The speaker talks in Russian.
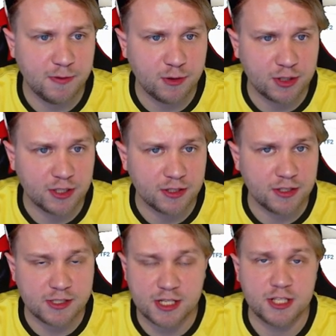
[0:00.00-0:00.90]
вот вот этот. И,
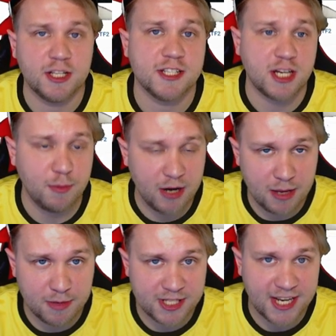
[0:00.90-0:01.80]
кстати, для закрепления
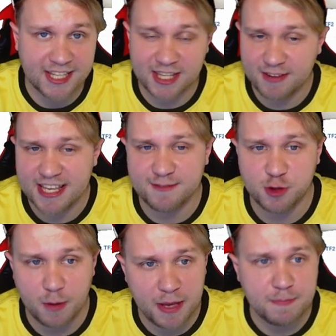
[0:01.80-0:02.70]
материала, давай я все
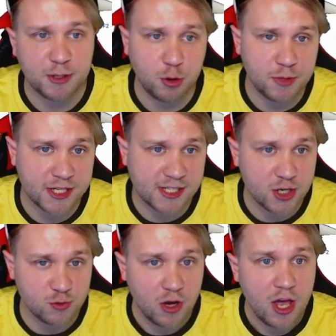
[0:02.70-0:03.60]
опять подробно
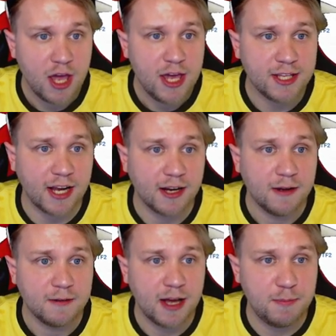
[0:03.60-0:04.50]
расскажу. Итак,
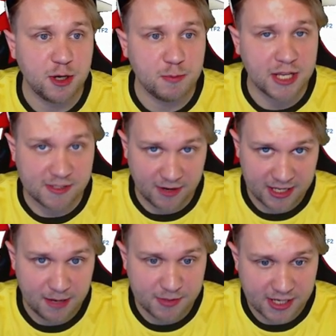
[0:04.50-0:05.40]
копируем
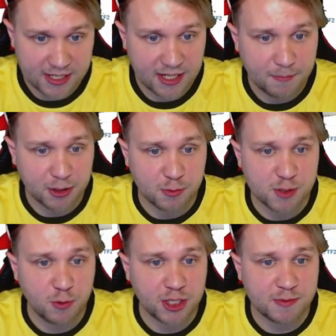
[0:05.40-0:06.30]
название обязательно, потом смотрим